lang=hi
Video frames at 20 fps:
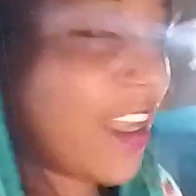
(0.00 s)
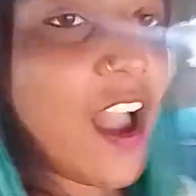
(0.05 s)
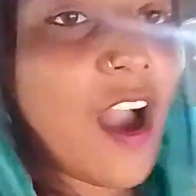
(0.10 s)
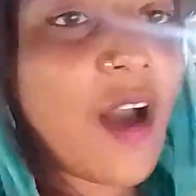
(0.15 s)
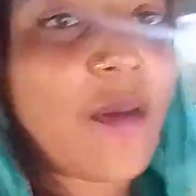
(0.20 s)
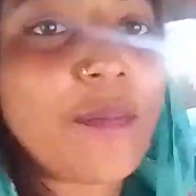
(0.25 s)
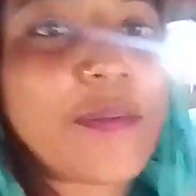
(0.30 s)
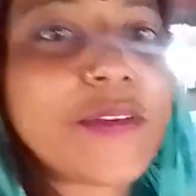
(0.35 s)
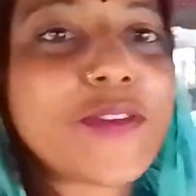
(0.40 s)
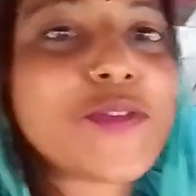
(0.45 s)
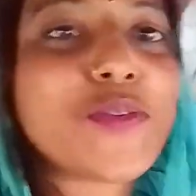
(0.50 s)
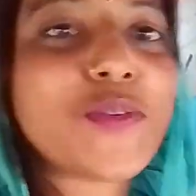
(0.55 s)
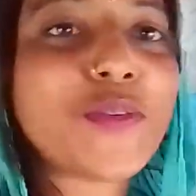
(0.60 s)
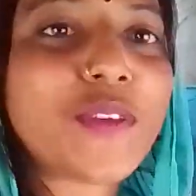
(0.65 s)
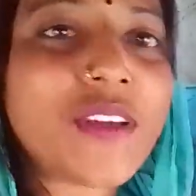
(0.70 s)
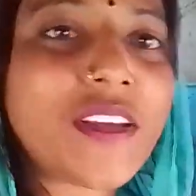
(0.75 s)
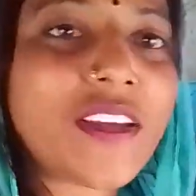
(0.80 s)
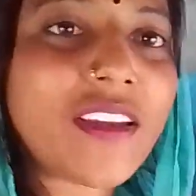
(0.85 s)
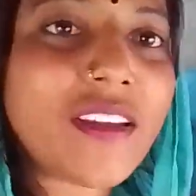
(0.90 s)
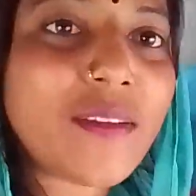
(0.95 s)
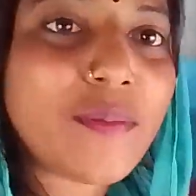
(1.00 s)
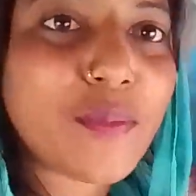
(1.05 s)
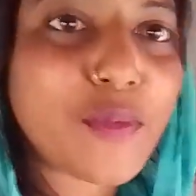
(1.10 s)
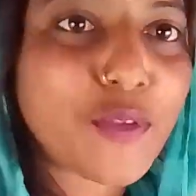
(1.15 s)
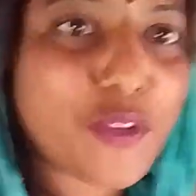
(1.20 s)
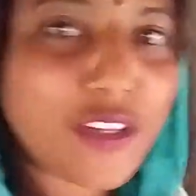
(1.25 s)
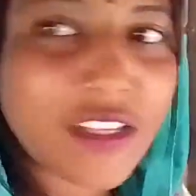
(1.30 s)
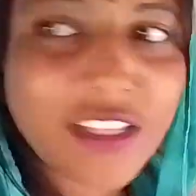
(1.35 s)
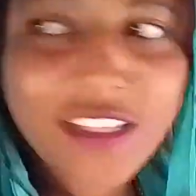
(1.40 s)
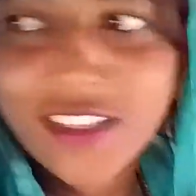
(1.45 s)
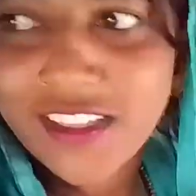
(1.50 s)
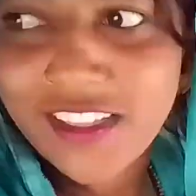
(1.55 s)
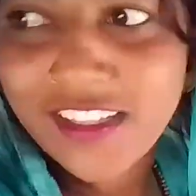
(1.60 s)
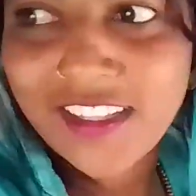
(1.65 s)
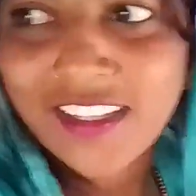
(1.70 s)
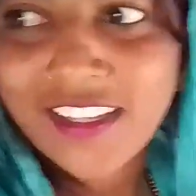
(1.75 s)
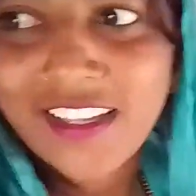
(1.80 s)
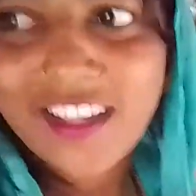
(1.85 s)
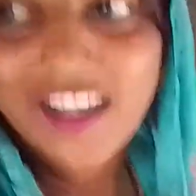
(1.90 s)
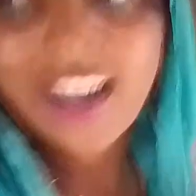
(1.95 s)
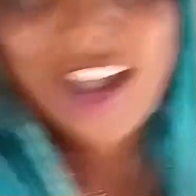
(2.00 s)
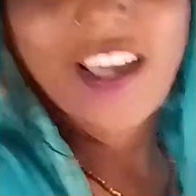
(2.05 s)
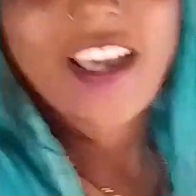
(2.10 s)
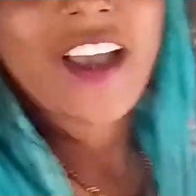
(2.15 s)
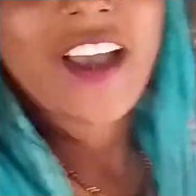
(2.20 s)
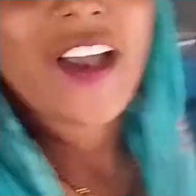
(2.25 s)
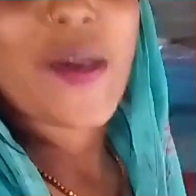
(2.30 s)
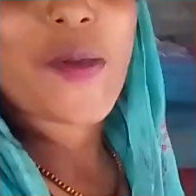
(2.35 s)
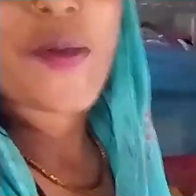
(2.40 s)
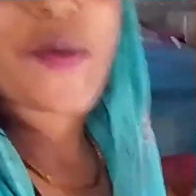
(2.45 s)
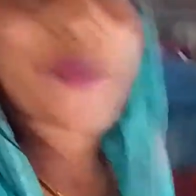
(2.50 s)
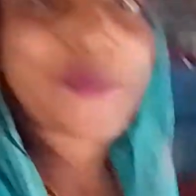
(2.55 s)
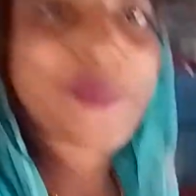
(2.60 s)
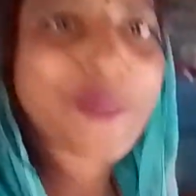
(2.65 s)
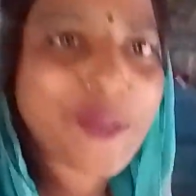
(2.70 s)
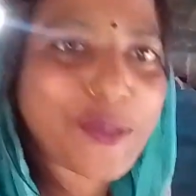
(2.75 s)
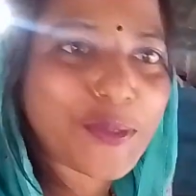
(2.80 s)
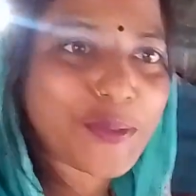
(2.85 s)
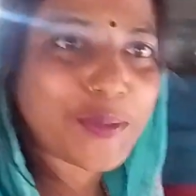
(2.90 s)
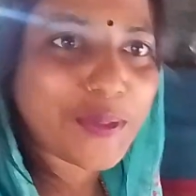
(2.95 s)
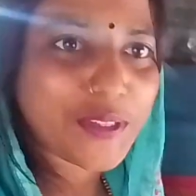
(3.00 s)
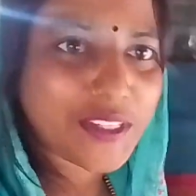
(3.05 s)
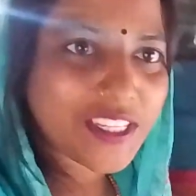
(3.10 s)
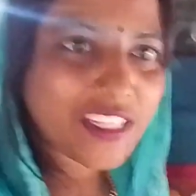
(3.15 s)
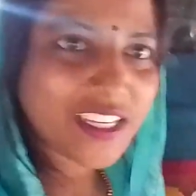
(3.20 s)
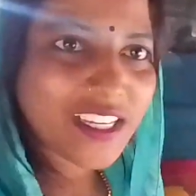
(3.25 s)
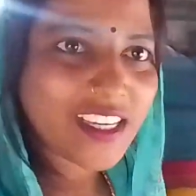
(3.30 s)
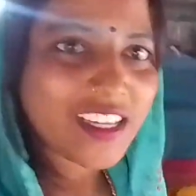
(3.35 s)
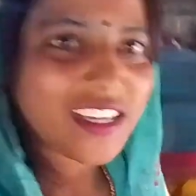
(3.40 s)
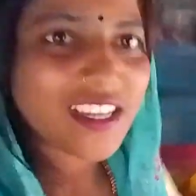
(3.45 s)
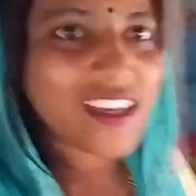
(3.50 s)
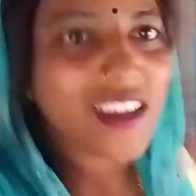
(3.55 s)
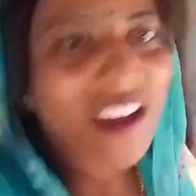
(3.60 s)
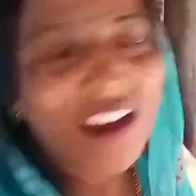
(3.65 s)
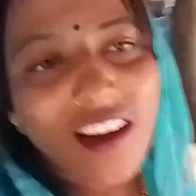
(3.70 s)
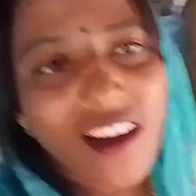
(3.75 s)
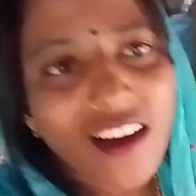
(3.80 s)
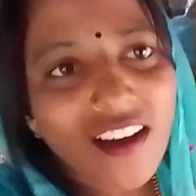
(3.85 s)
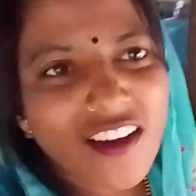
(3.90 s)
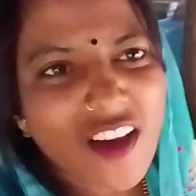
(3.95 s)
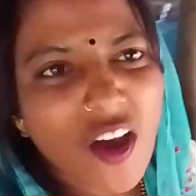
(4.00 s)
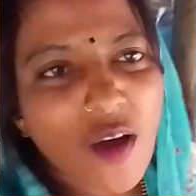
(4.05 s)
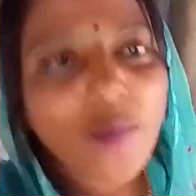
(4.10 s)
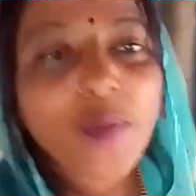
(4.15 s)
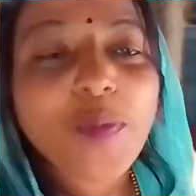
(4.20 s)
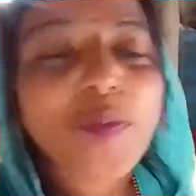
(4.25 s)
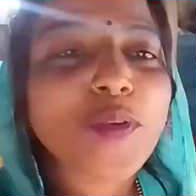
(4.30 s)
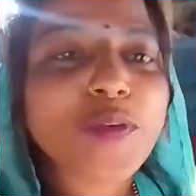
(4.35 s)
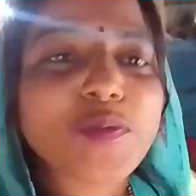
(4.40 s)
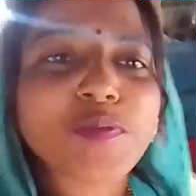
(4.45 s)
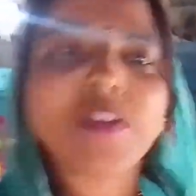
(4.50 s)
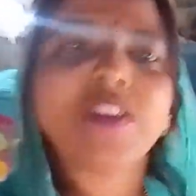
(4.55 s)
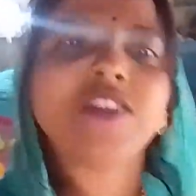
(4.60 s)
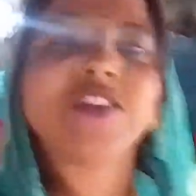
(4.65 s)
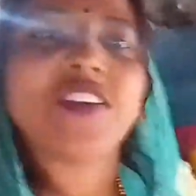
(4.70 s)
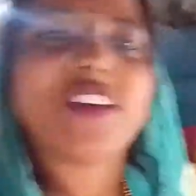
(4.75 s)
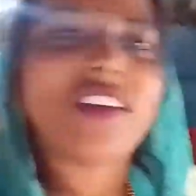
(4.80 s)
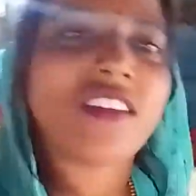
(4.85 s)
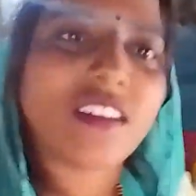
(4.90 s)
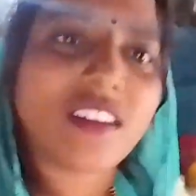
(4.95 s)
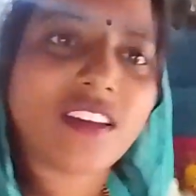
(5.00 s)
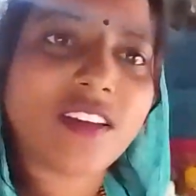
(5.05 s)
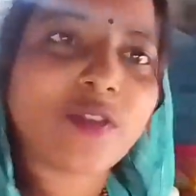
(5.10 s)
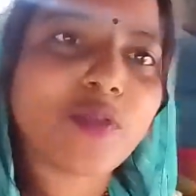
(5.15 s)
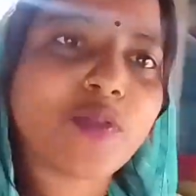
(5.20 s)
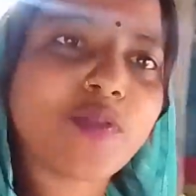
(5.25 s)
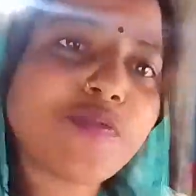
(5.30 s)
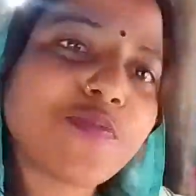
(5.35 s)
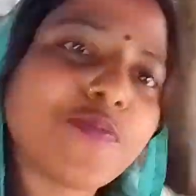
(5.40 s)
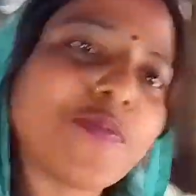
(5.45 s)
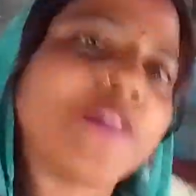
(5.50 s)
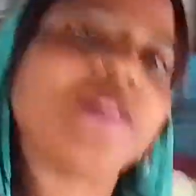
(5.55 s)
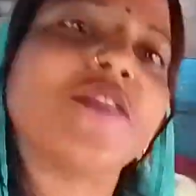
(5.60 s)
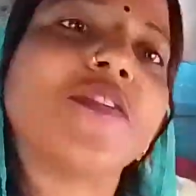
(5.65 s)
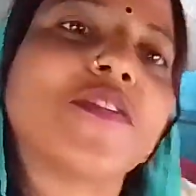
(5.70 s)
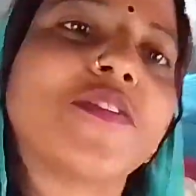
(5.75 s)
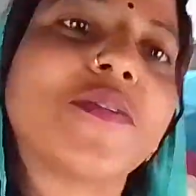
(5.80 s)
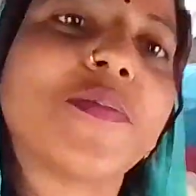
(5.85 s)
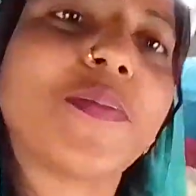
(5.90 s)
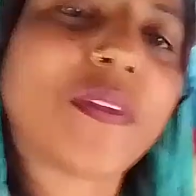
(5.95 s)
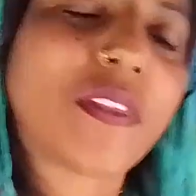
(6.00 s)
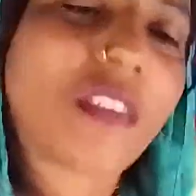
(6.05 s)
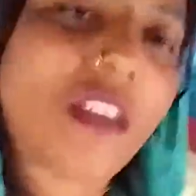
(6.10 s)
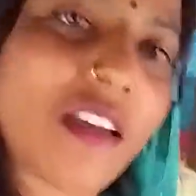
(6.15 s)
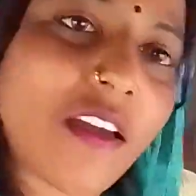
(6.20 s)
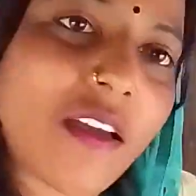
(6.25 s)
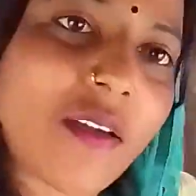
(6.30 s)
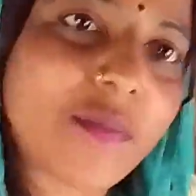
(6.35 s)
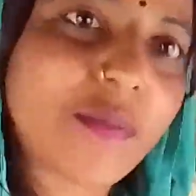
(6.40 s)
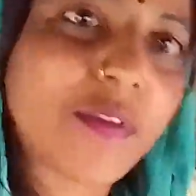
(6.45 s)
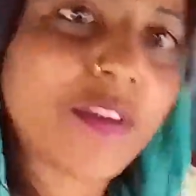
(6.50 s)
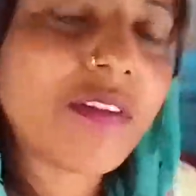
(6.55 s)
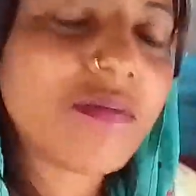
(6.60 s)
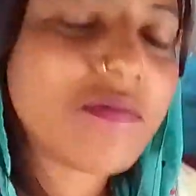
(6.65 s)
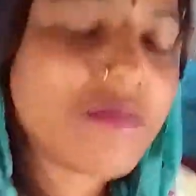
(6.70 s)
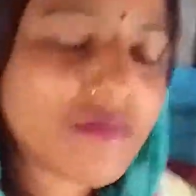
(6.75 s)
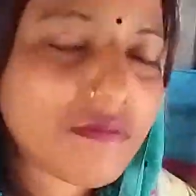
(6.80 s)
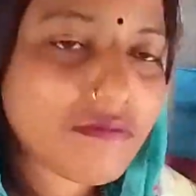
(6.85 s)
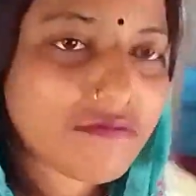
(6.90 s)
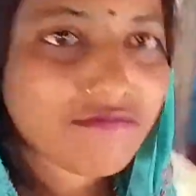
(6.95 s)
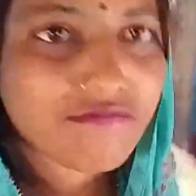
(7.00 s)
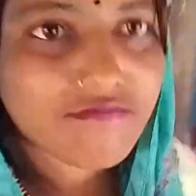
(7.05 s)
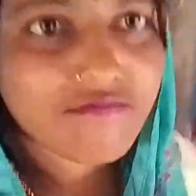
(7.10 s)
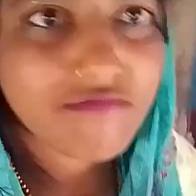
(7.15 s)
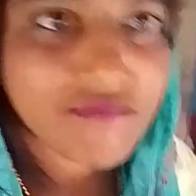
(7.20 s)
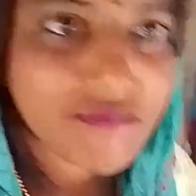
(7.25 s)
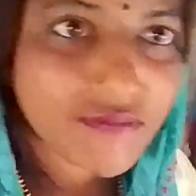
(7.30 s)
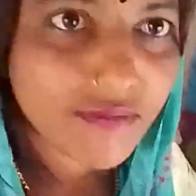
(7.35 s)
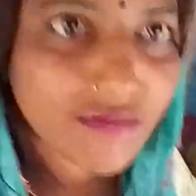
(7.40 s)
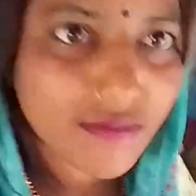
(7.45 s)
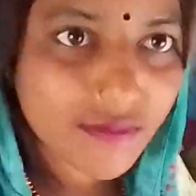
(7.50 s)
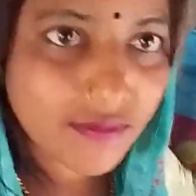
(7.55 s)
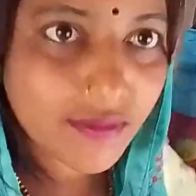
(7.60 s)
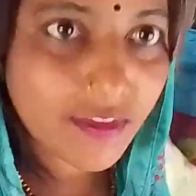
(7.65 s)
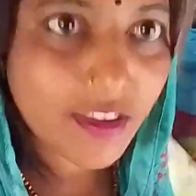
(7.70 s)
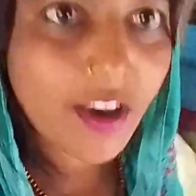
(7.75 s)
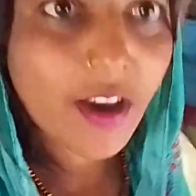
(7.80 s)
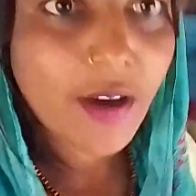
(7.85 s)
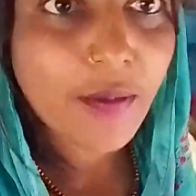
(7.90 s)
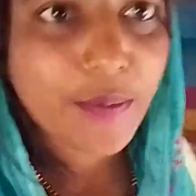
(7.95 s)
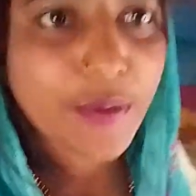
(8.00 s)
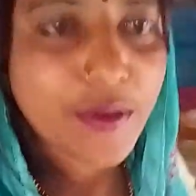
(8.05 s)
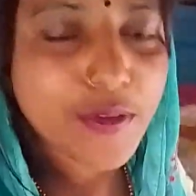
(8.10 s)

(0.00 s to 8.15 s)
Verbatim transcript: यहाँ पे सो रहे हैं पूरी और विदोशी यहाँ पे बहुत मच्छर है ना तो इस वजह से पता है हम ना यहाँ